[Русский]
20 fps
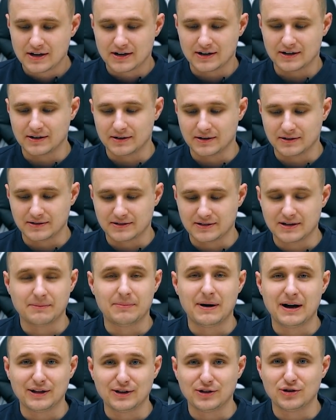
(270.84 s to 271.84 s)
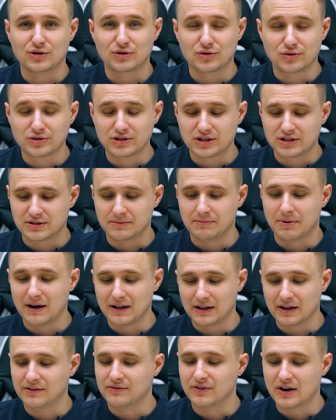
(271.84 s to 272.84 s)
э, за баллы ее крутите,
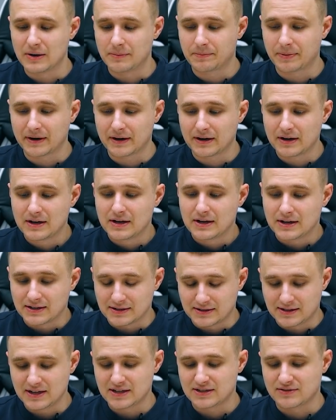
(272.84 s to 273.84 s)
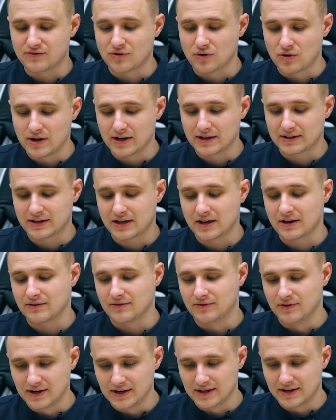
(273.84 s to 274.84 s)
баллы и вейпы здесь в рулетке
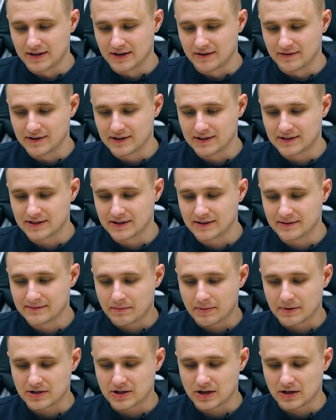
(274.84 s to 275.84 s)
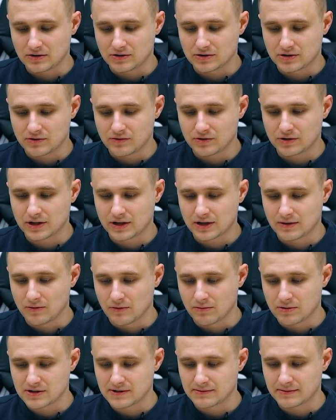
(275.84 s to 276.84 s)
выигрываете. Пожалуйста. Вот таким
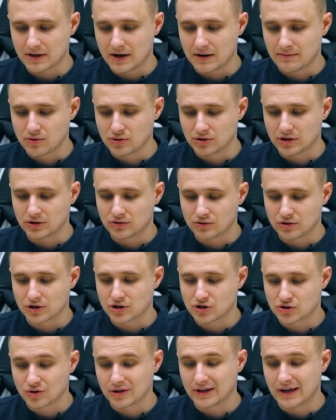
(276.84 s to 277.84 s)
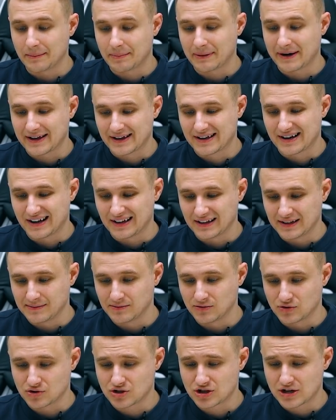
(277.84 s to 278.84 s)
образом это работает. Только что я проиграл
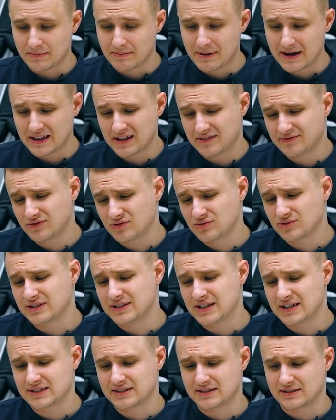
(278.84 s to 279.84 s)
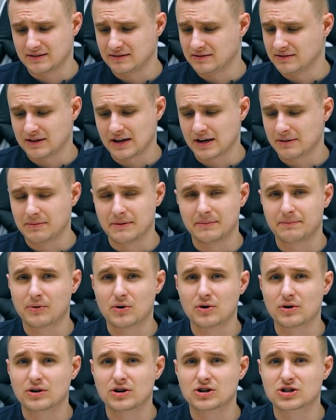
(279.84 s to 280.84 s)
немножечко баллов. Ну, здесь э, как бы
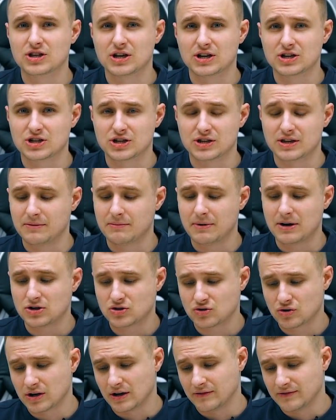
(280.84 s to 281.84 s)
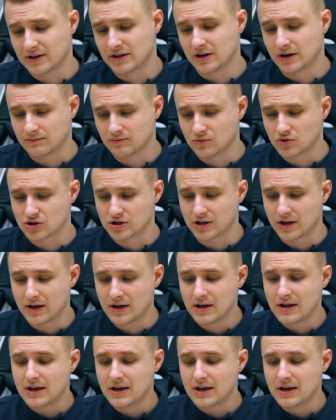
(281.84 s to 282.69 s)
проигрыш даже небольшой, а выиграть можно